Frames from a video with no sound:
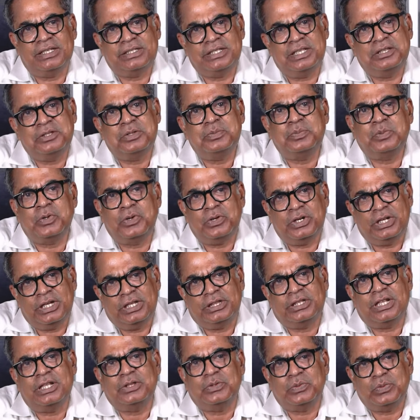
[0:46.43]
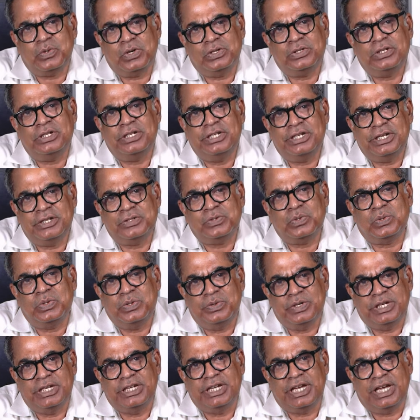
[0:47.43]
செத்துப்போன தத்துவம்னு நீங்கள்
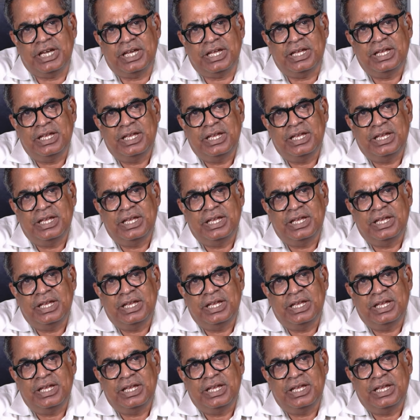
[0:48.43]
சொல்லுவீங்க